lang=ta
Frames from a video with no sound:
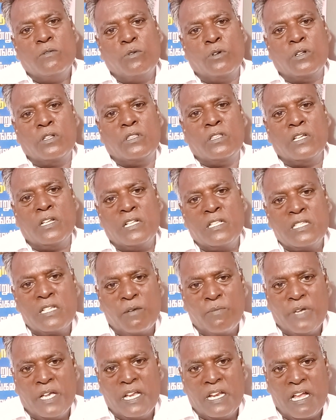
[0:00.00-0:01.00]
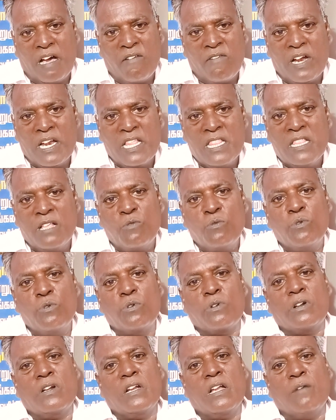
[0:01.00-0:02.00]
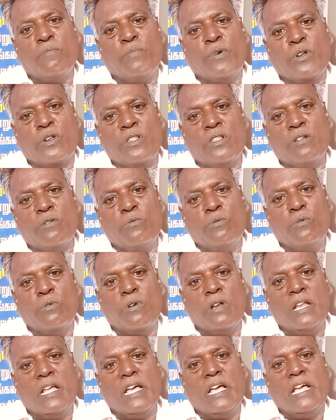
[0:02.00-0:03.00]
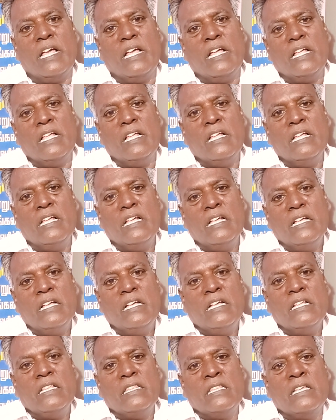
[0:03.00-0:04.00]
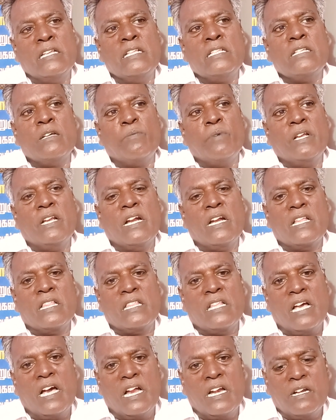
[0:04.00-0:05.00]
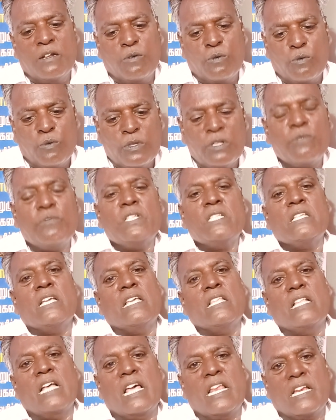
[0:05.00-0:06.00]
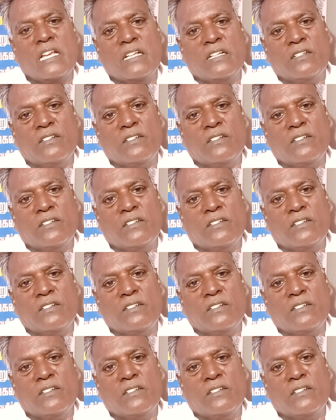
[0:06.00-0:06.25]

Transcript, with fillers: ஒரு திருச்சபையை நான் வளர்ந்த ஊர் நான் பிறந்த ஊரில் திருச்சபை நடத்த ஆண்டவர் உதவி செய்தார்